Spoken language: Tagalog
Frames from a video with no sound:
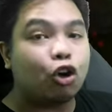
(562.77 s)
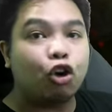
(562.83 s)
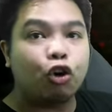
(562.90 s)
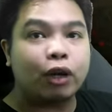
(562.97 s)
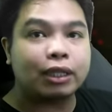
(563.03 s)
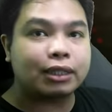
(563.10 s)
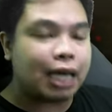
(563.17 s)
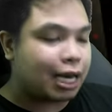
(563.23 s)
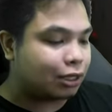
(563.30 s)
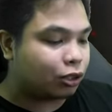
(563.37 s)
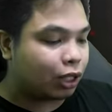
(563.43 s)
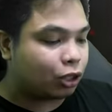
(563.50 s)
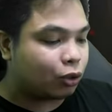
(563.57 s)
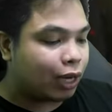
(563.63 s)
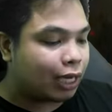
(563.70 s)
nagugulat sa
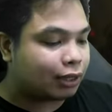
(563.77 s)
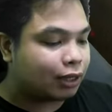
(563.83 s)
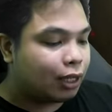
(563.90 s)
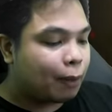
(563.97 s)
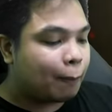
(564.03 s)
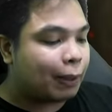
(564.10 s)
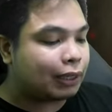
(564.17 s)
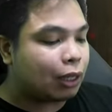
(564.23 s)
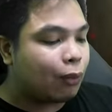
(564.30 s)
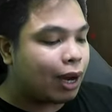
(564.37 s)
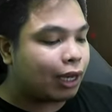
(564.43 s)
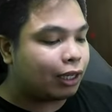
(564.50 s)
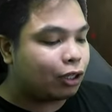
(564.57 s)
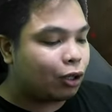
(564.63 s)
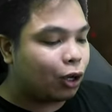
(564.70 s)
asong ito guys.
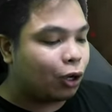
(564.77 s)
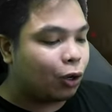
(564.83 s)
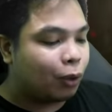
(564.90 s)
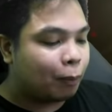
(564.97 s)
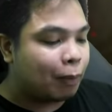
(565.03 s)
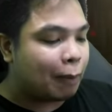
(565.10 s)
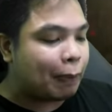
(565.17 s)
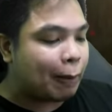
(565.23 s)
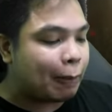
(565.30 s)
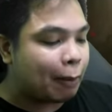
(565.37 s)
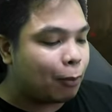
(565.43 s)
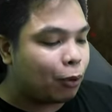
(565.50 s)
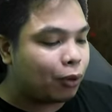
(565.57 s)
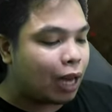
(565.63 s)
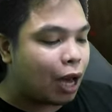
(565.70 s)
Patawarin nyo ako.
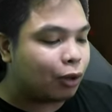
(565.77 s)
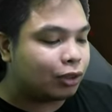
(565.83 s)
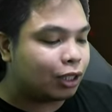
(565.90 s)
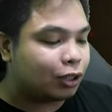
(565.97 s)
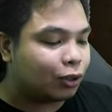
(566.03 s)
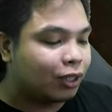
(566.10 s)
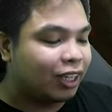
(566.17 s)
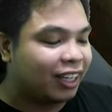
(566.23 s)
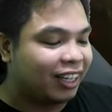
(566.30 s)
Mapapamura ako dito.